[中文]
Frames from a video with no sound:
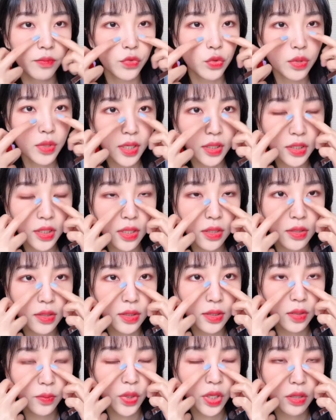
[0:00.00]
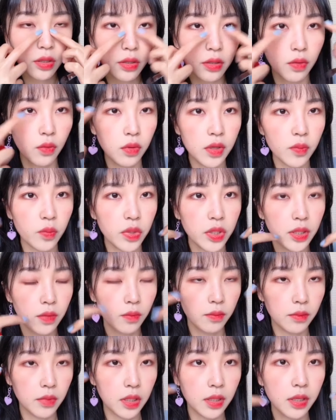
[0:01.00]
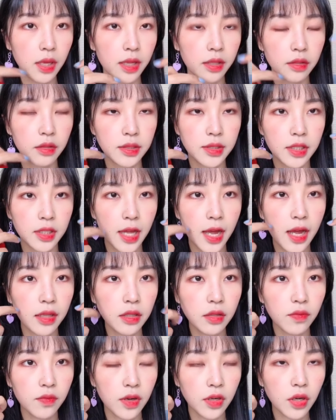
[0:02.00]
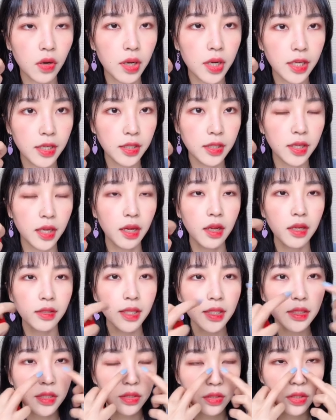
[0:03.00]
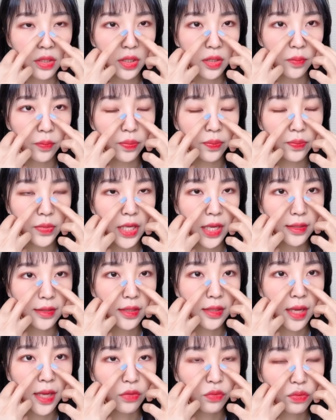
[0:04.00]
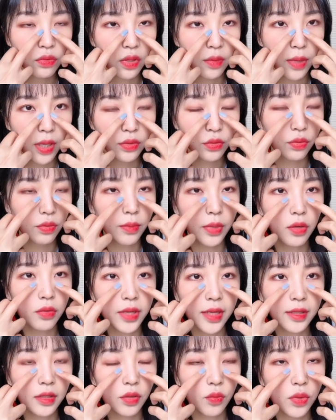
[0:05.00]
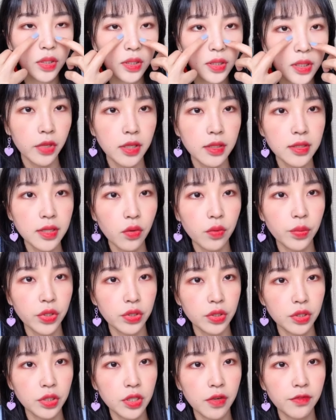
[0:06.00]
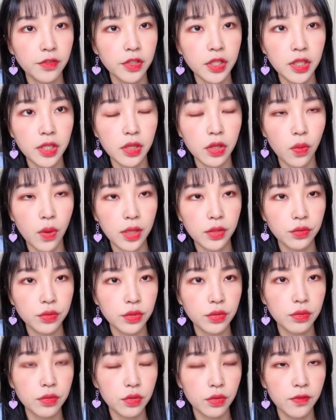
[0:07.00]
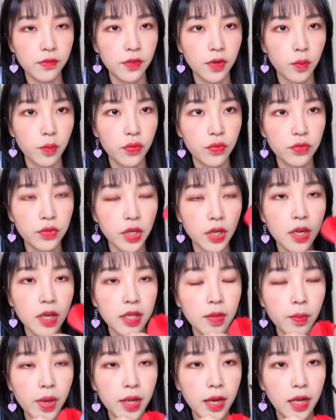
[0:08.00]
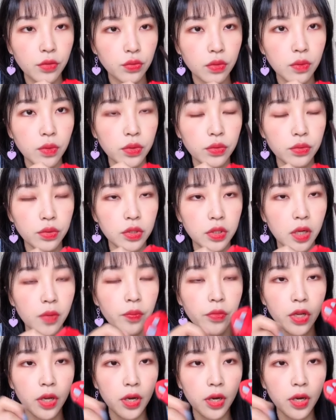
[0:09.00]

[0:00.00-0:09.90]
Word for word: 嗯，虽然这样子这边可能会比脸的其他地方要黑一点，但其实你。眼镜压住了嘛，就没有太大的问题。像我平时上粉底液的话，都是用这种粉扑的。一般来说，我就是